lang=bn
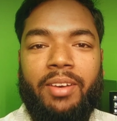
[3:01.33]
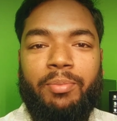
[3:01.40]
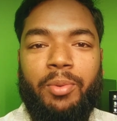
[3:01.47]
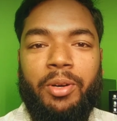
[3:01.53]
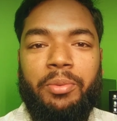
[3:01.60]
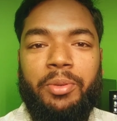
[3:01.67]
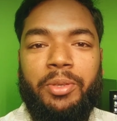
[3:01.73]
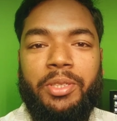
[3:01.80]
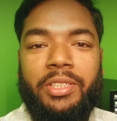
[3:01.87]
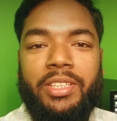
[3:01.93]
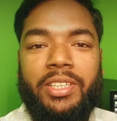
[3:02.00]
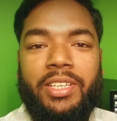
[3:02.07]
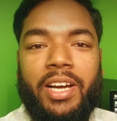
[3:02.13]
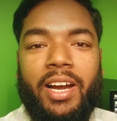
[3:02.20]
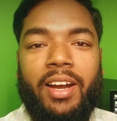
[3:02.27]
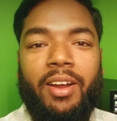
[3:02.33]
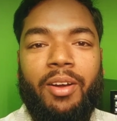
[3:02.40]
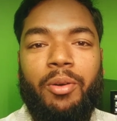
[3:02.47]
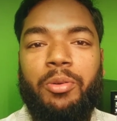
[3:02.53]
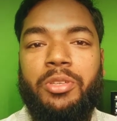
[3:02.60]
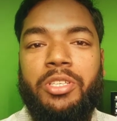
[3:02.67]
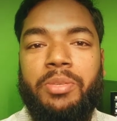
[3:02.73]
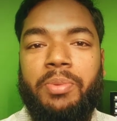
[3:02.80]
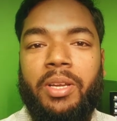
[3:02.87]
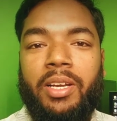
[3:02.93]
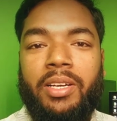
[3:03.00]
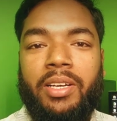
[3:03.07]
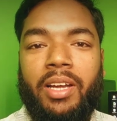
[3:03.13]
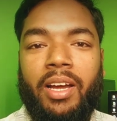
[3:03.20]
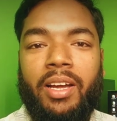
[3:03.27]
আর পরবর্তীতে টাকাটা খুঁজে
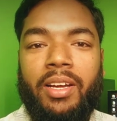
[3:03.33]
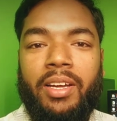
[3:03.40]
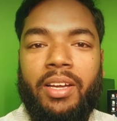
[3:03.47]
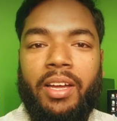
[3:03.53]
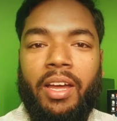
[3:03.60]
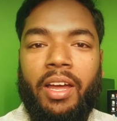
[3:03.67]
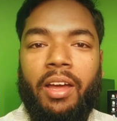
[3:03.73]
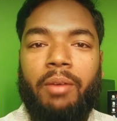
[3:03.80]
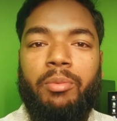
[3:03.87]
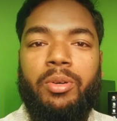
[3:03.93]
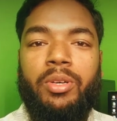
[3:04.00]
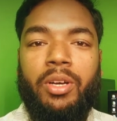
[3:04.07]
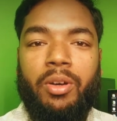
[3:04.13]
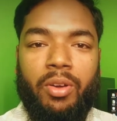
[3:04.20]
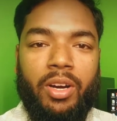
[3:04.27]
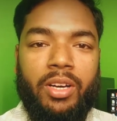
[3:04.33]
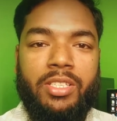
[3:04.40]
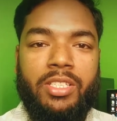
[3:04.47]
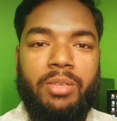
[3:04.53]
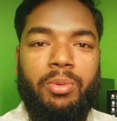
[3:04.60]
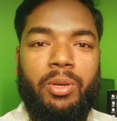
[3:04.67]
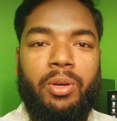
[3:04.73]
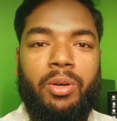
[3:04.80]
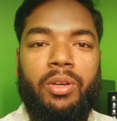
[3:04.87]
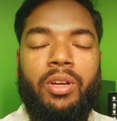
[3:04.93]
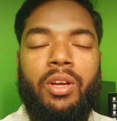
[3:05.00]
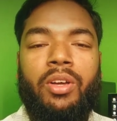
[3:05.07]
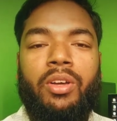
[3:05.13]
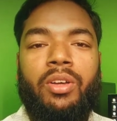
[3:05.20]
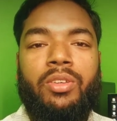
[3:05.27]
পেলেন না এমনটা করার চেয়ে বরং
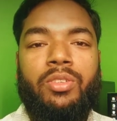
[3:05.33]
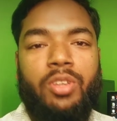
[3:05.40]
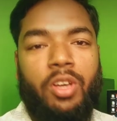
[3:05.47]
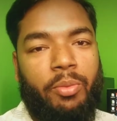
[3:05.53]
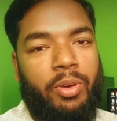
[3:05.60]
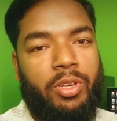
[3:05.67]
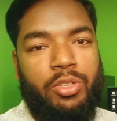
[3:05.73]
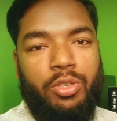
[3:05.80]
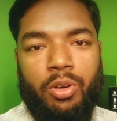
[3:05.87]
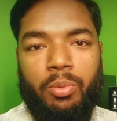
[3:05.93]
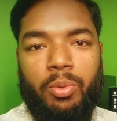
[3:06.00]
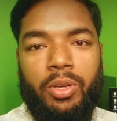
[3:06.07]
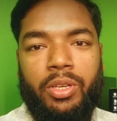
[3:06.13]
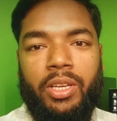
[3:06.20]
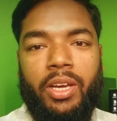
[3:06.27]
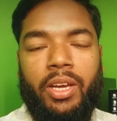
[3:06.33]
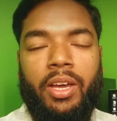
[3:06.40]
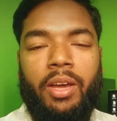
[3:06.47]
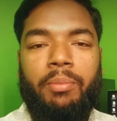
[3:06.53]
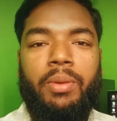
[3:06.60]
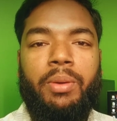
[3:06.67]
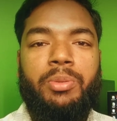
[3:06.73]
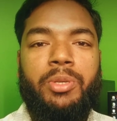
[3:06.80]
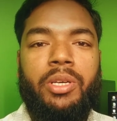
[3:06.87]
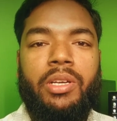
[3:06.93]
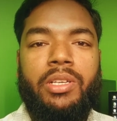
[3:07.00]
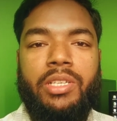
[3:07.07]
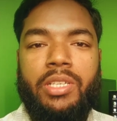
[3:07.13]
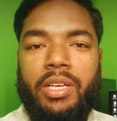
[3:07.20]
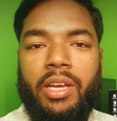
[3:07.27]
ছয় মাস সময় নিয়ে ব্যবসাটা
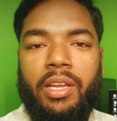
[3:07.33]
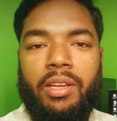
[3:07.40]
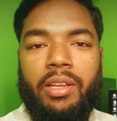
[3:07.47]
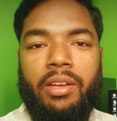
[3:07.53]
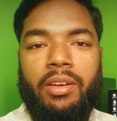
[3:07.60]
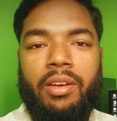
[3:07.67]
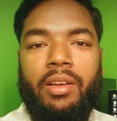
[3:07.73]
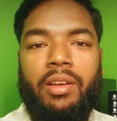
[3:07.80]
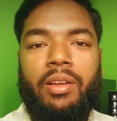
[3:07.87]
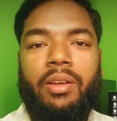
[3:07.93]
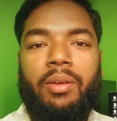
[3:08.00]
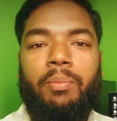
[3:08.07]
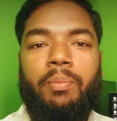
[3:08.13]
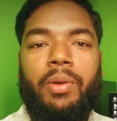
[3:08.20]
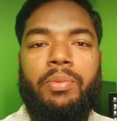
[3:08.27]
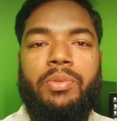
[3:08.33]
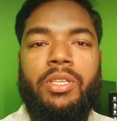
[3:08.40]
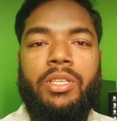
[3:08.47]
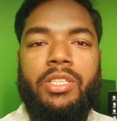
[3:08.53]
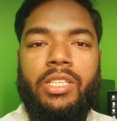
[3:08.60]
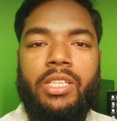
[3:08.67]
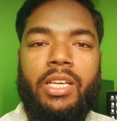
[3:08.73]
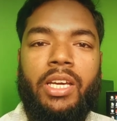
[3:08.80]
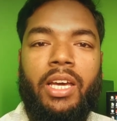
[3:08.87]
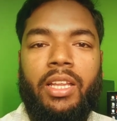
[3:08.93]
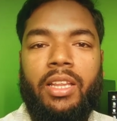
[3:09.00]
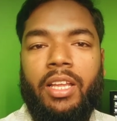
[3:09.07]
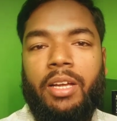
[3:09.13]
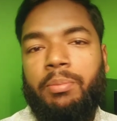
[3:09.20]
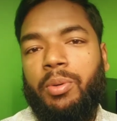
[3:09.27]
শিখে নিন ব্যবসা শিখে
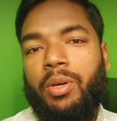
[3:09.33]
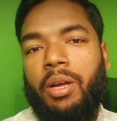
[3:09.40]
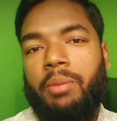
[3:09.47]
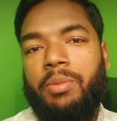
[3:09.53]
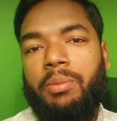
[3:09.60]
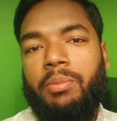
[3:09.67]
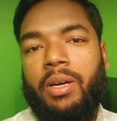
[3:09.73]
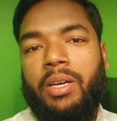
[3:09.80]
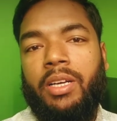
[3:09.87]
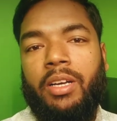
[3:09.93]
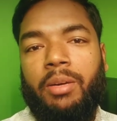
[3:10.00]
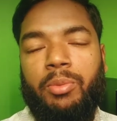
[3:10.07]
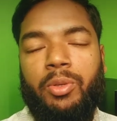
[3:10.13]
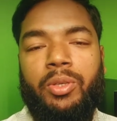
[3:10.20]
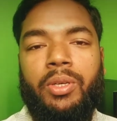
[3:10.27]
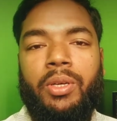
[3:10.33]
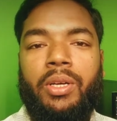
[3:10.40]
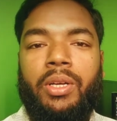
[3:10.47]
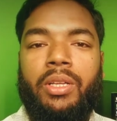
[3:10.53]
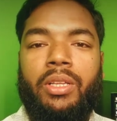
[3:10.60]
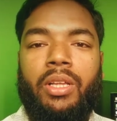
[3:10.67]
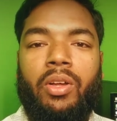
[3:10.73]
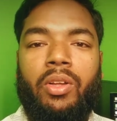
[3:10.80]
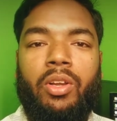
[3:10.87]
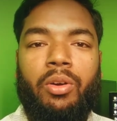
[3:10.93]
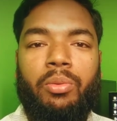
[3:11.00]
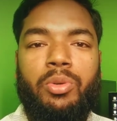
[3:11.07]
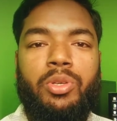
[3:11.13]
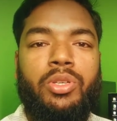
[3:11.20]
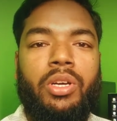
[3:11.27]
তারপরে আপনি মাঠে নামুন তাহলে
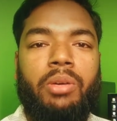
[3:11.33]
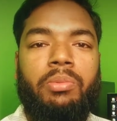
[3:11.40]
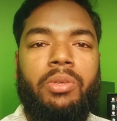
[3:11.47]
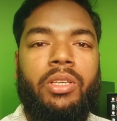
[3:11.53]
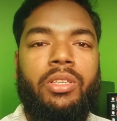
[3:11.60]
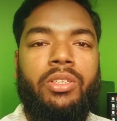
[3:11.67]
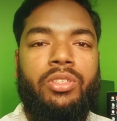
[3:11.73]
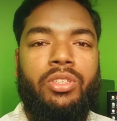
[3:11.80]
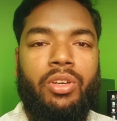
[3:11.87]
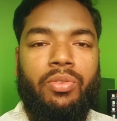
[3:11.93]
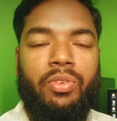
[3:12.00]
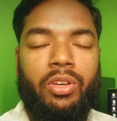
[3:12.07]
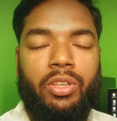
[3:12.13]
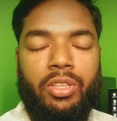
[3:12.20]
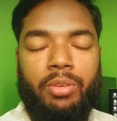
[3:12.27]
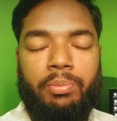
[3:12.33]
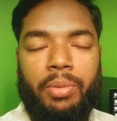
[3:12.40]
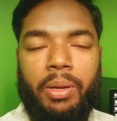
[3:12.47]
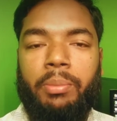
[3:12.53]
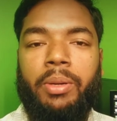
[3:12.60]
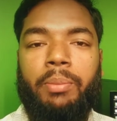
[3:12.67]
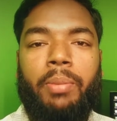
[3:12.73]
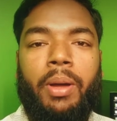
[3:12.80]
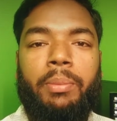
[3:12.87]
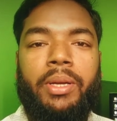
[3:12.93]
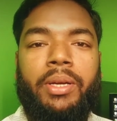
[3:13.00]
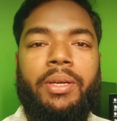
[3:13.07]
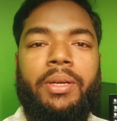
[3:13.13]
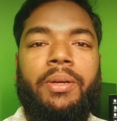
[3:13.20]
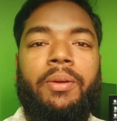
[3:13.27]
অবশ্যই আপনি সফলতা পাবেন